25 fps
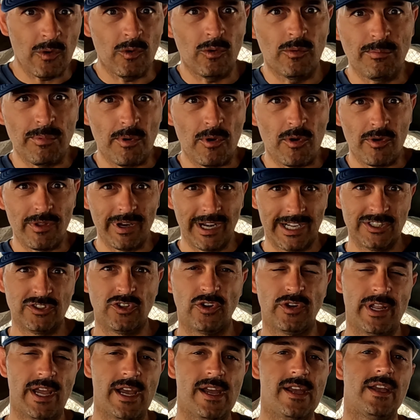un poco de la
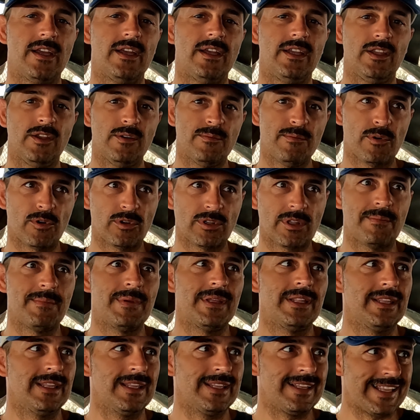historia y un poco
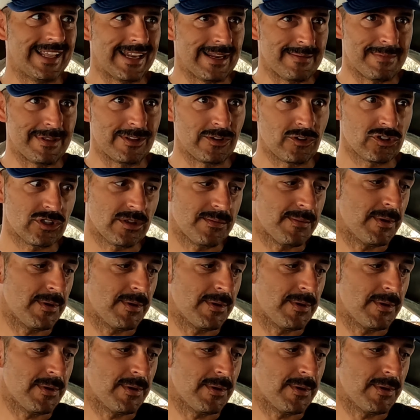también de elementos